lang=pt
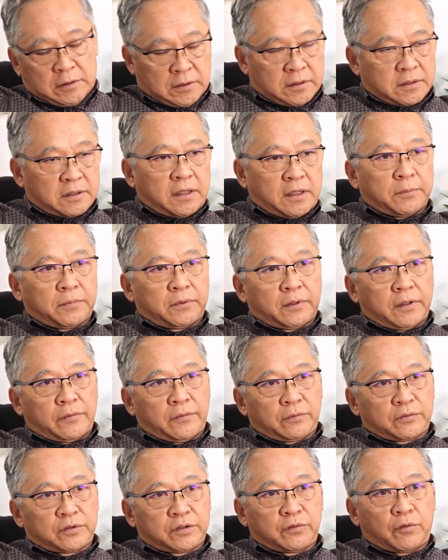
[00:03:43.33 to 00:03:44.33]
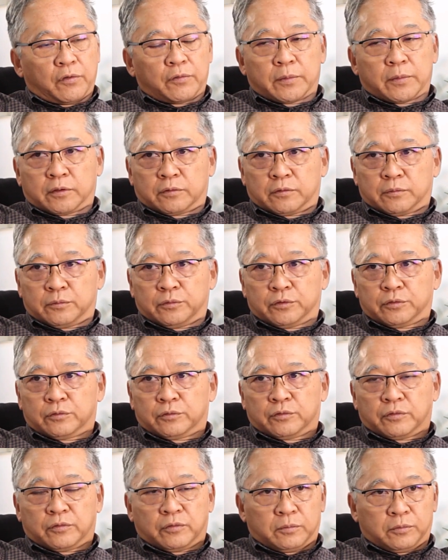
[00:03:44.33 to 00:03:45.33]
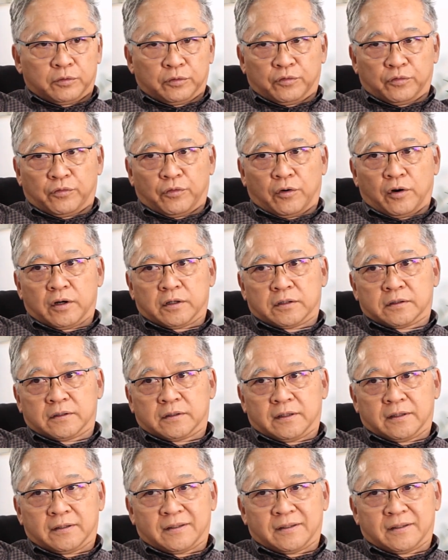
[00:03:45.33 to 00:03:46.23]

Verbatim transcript: sempre teve um desenvolvimento muito, muito forte, né?